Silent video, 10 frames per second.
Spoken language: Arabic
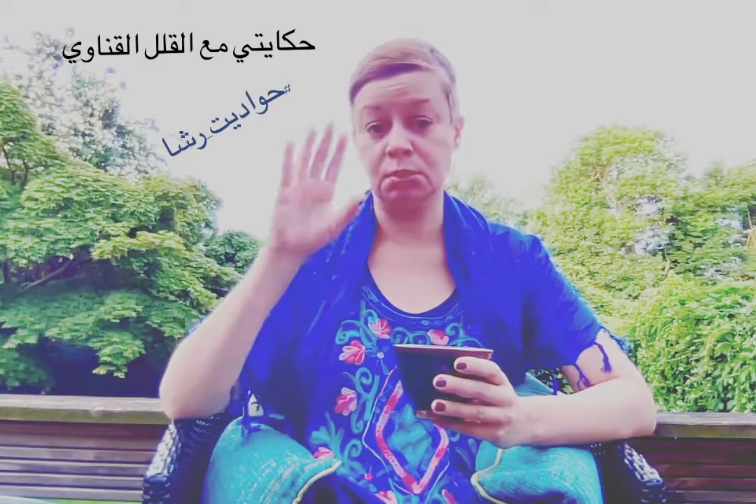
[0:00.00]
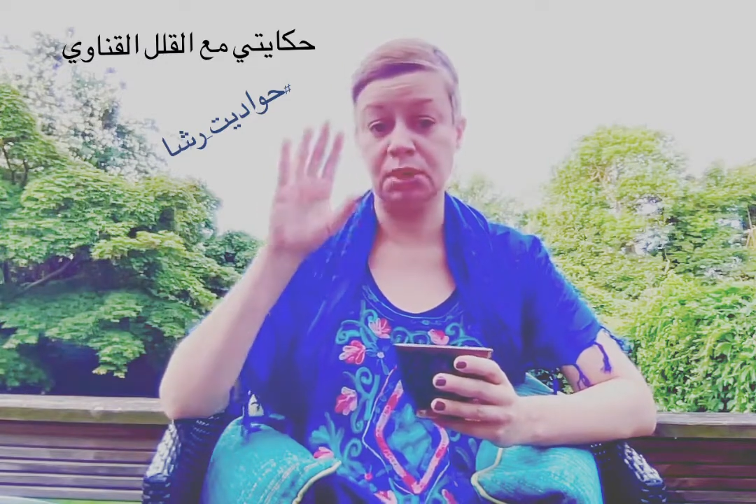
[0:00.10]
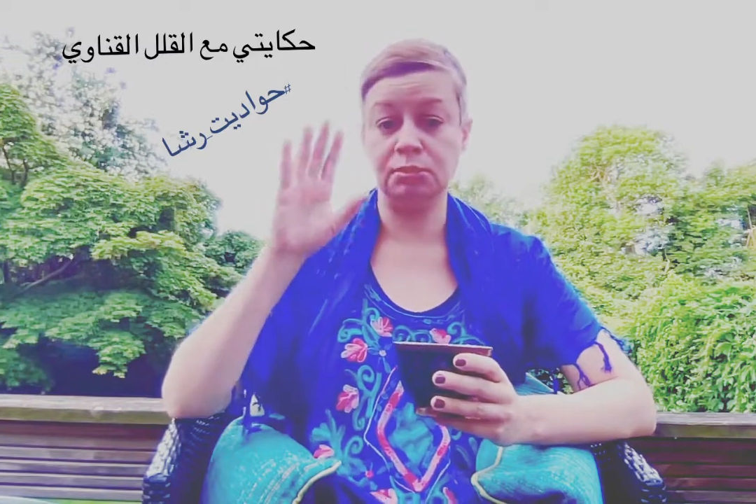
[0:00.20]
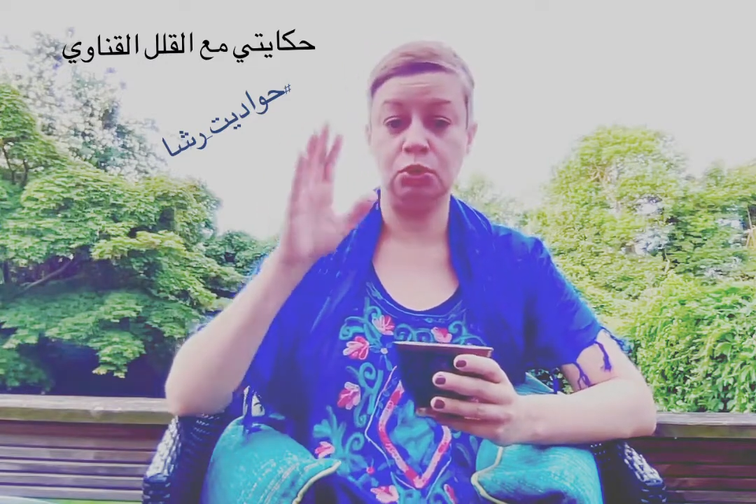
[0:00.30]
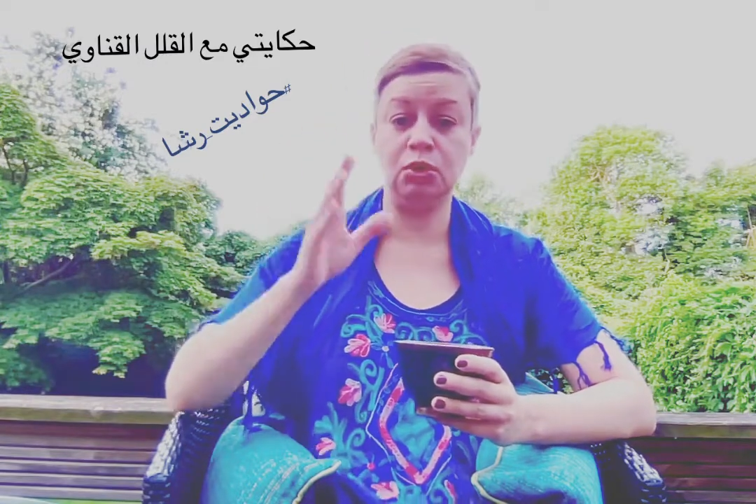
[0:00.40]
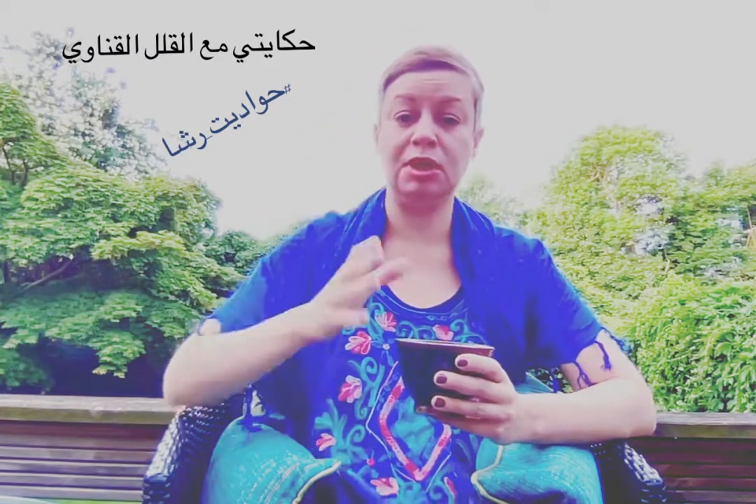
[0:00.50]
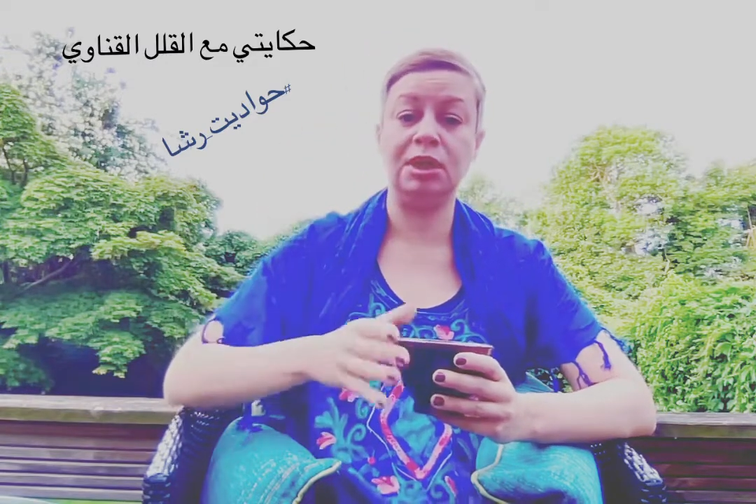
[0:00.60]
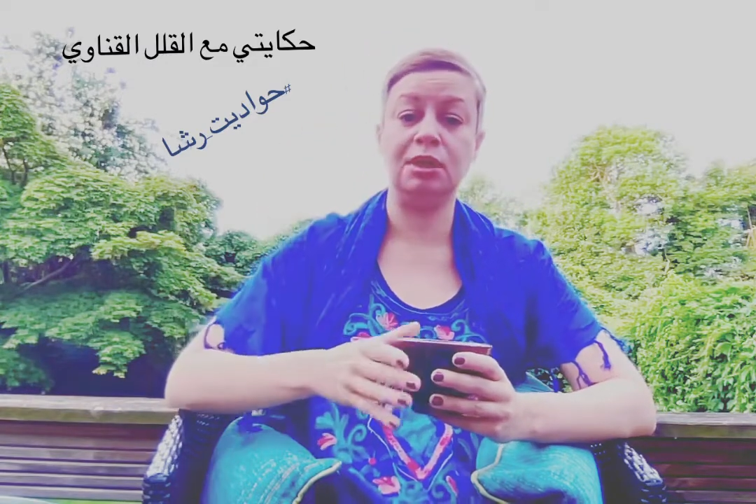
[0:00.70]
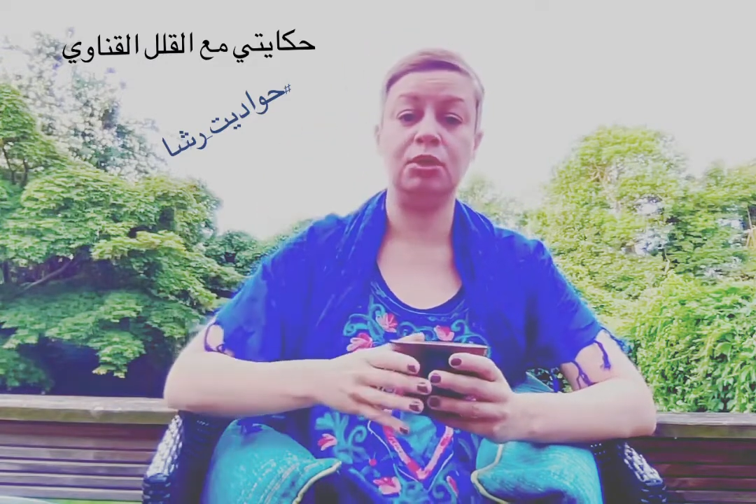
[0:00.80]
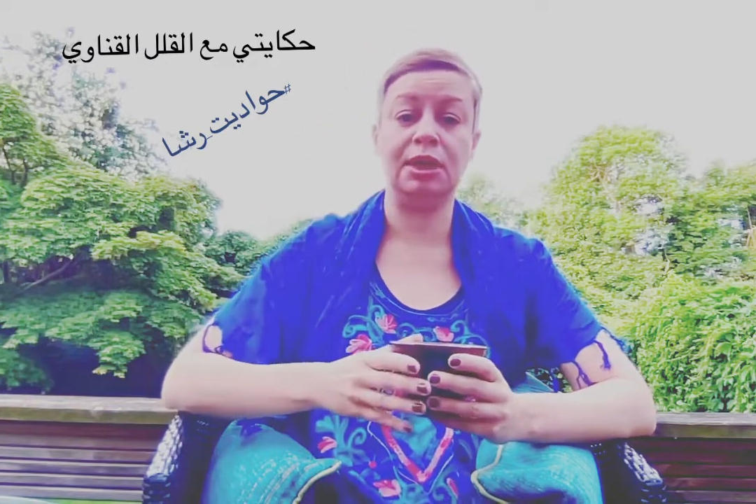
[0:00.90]
الميه من القله
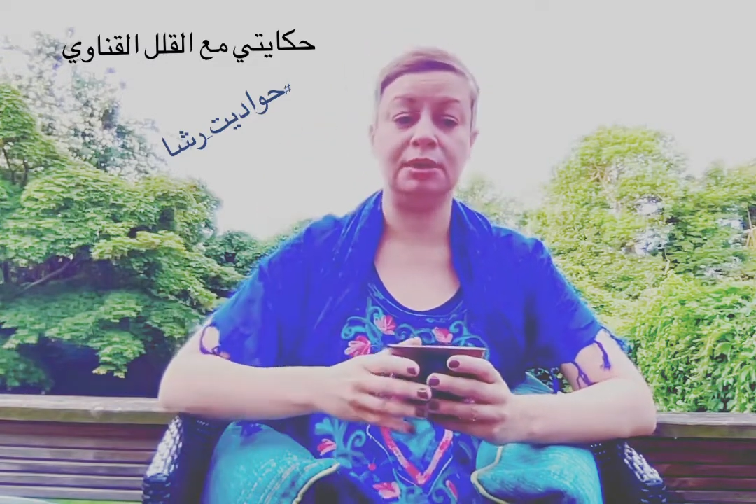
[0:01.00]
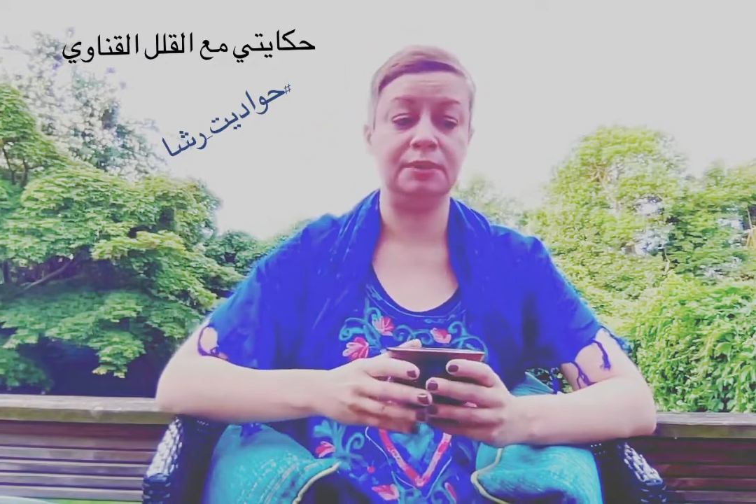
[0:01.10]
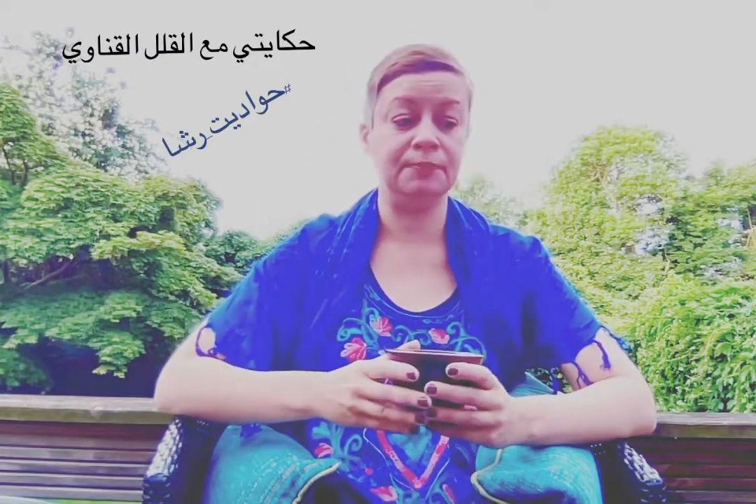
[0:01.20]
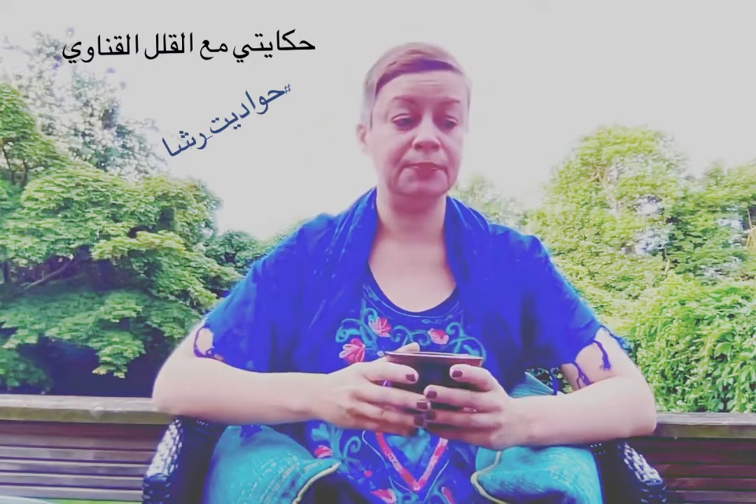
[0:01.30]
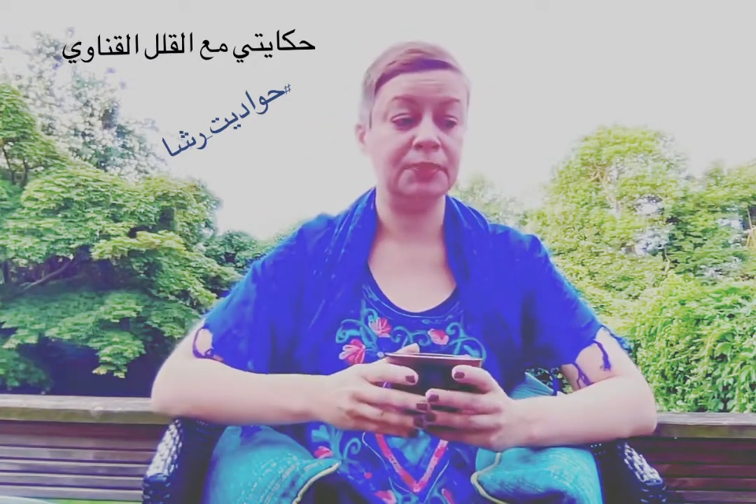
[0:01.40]
لا يعلى عليه